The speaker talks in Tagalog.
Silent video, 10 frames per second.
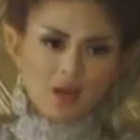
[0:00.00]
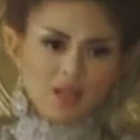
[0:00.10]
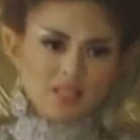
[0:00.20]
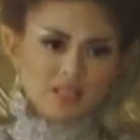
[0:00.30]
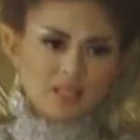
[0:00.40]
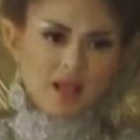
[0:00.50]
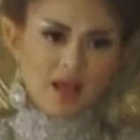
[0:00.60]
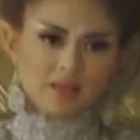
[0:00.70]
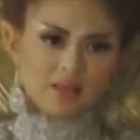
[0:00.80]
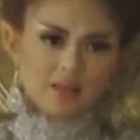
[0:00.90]
na Kastila
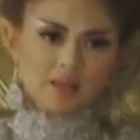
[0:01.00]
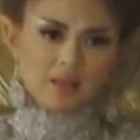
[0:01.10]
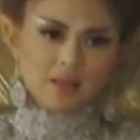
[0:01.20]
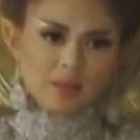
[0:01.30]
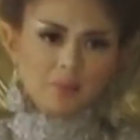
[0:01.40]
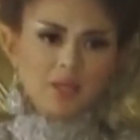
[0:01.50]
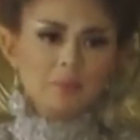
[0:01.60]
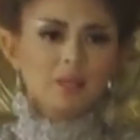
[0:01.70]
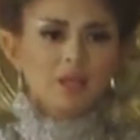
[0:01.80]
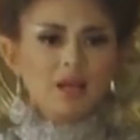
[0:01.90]

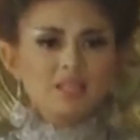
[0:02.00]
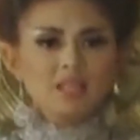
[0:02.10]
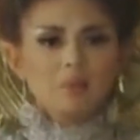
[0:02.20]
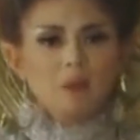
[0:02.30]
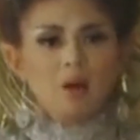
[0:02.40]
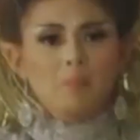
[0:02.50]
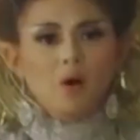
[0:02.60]
Pinagbintangan silang mga